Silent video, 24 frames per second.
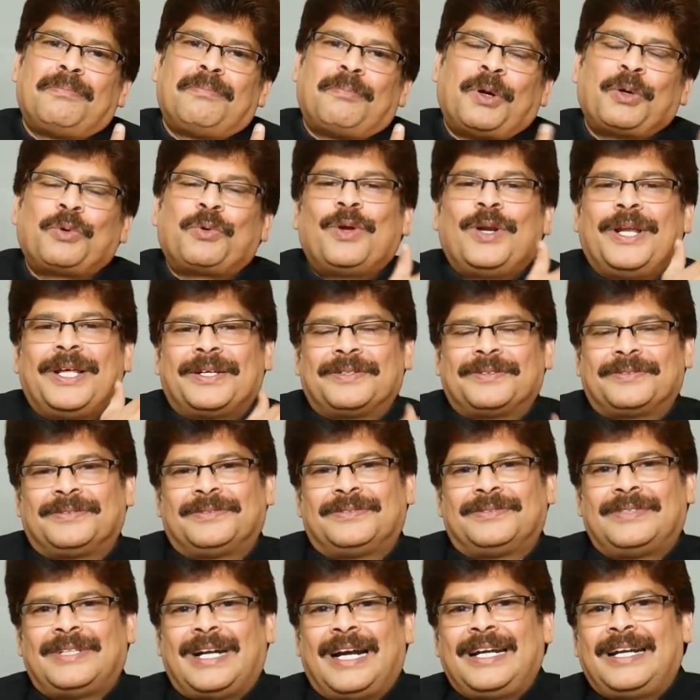పడుకోలేరు
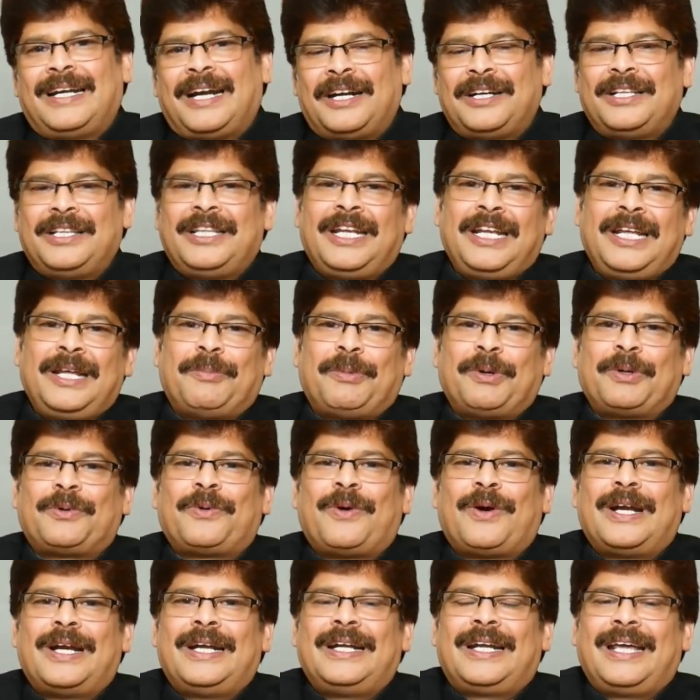అంటే అటు తిరిగి
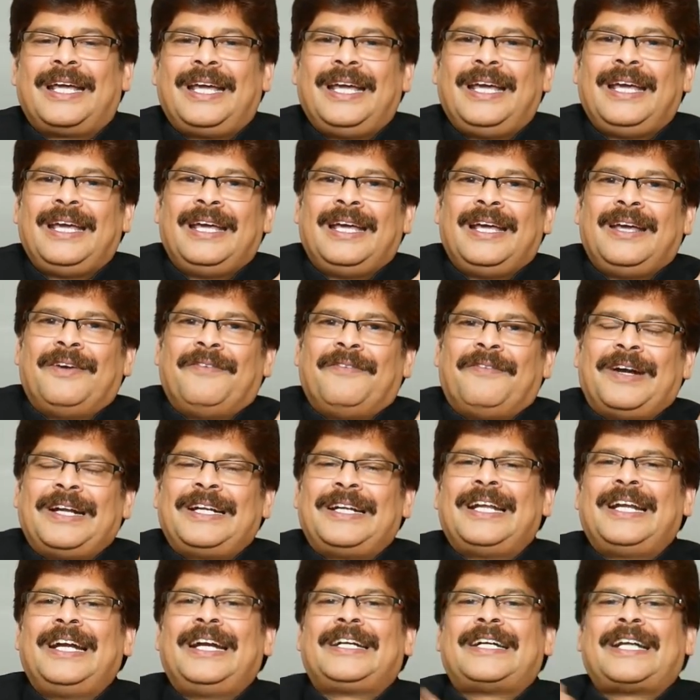పడుకోవాలంటే
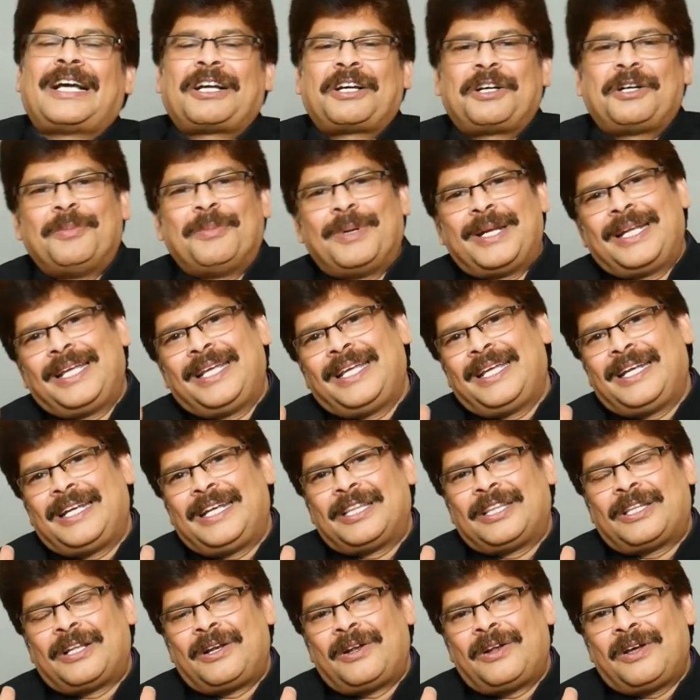వెంటనే టక్కుమని
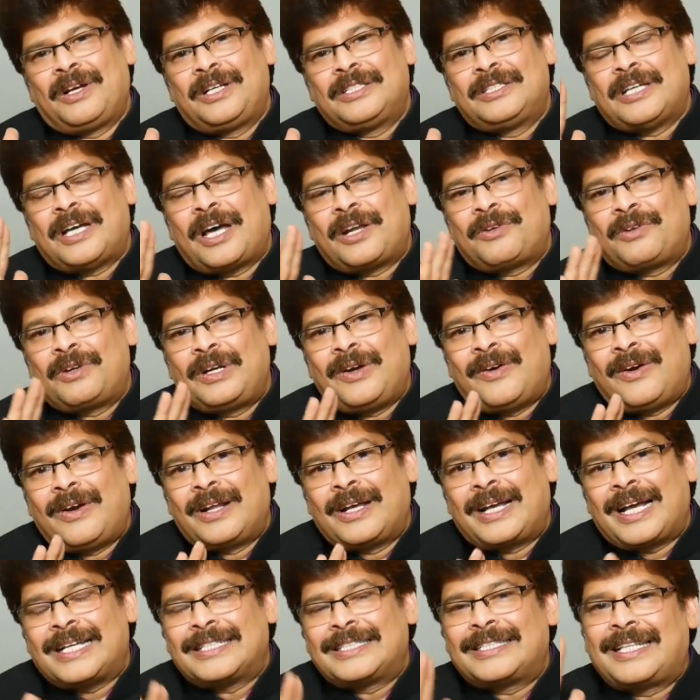నిద్రలోకి జారుకునే వాళ్ళు
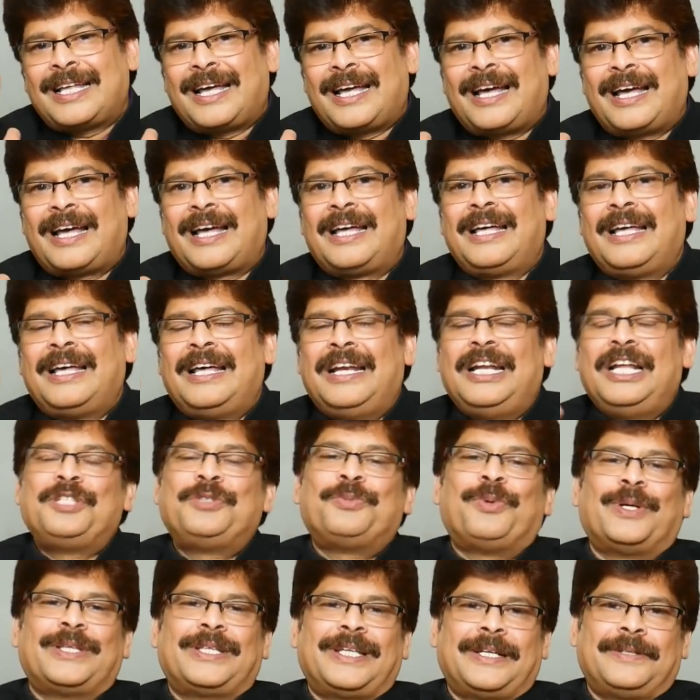కాస్త
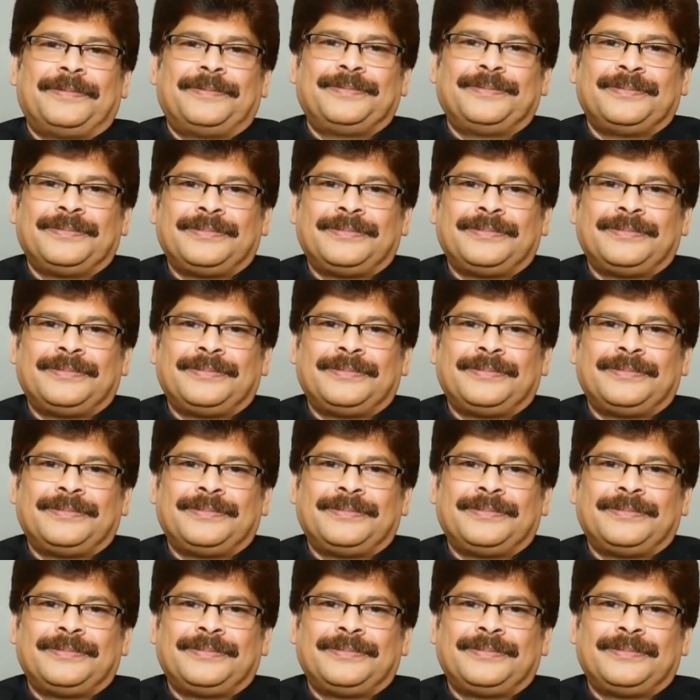లేచిపోతారు